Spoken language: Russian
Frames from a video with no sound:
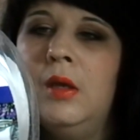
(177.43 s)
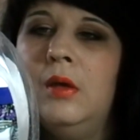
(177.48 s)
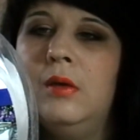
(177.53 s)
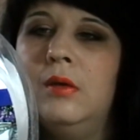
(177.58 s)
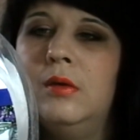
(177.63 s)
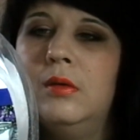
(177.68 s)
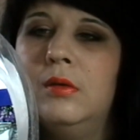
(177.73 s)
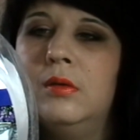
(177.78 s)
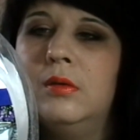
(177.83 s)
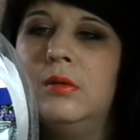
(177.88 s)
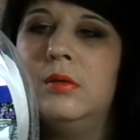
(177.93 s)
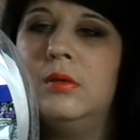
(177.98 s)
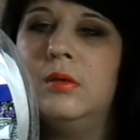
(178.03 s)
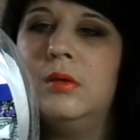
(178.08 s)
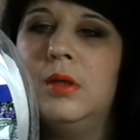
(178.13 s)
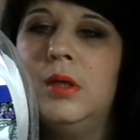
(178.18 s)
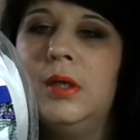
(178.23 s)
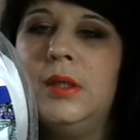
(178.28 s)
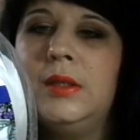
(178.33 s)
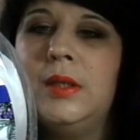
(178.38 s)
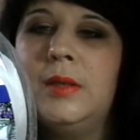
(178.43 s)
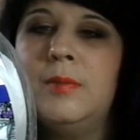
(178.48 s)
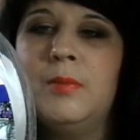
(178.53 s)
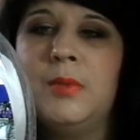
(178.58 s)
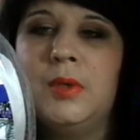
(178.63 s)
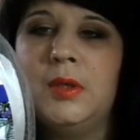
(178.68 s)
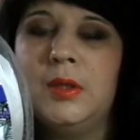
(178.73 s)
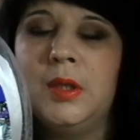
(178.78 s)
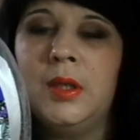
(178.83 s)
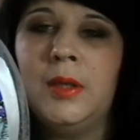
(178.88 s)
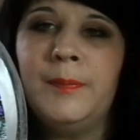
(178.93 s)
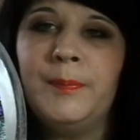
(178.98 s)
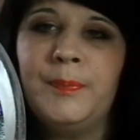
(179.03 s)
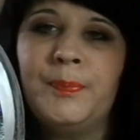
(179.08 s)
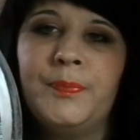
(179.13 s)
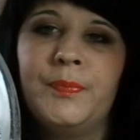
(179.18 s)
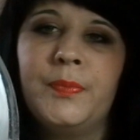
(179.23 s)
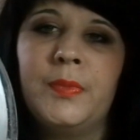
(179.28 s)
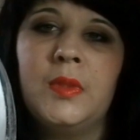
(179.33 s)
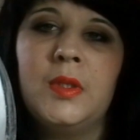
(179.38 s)
Э, это мыло
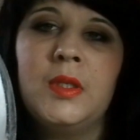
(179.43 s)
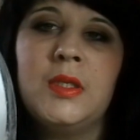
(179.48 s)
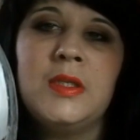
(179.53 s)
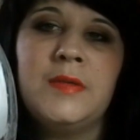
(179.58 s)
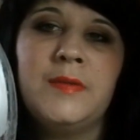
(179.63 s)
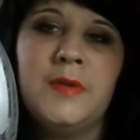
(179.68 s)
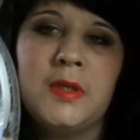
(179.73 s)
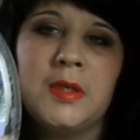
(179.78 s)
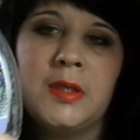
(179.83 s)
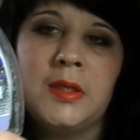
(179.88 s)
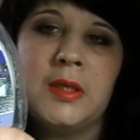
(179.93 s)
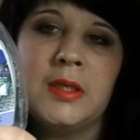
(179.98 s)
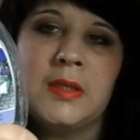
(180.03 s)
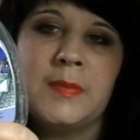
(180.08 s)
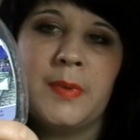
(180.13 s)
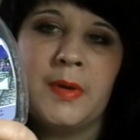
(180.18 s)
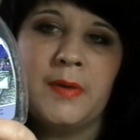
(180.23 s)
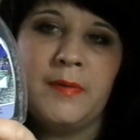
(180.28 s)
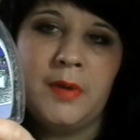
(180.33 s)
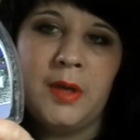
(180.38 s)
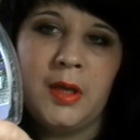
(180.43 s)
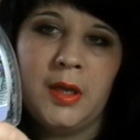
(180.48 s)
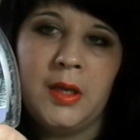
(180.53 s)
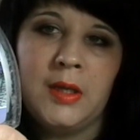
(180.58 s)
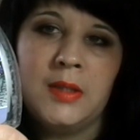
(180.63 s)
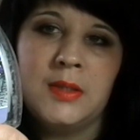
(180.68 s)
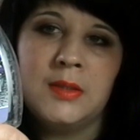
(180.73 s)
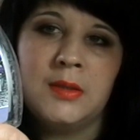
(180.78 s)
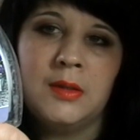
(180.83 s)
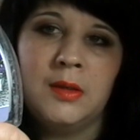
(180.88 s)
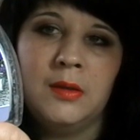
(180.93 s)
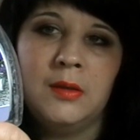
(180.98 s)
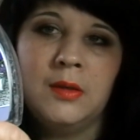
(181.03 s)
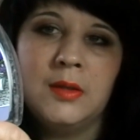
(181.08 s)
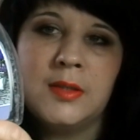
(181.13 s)
действительно справляется